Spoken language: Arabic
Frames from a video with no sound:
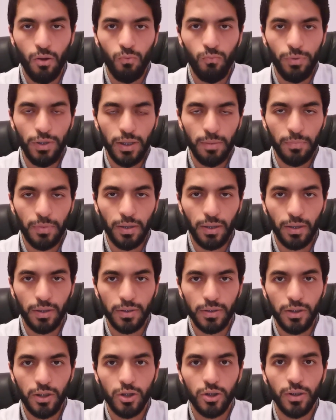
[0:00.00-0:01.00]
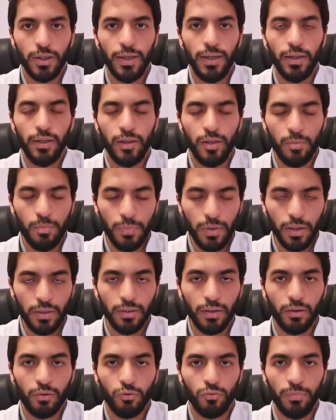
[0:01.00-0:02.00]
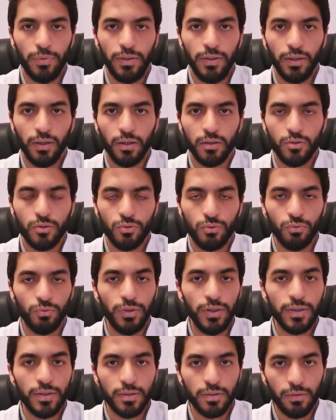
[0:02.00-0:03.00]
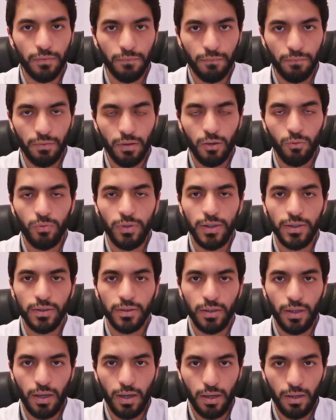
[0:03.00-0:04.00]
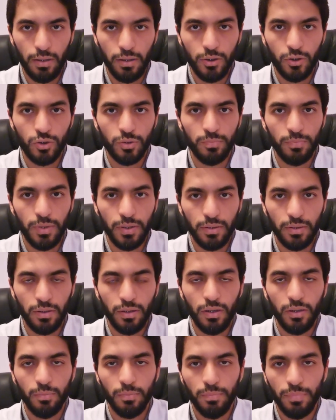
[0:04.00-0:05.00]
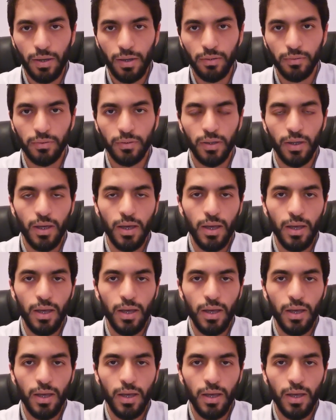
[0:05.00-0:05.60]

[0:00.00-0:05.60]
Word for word: وإلا ما لقيتيش الماء ديال الروبيني خصو يتصفى ويتعالج مثلا بعض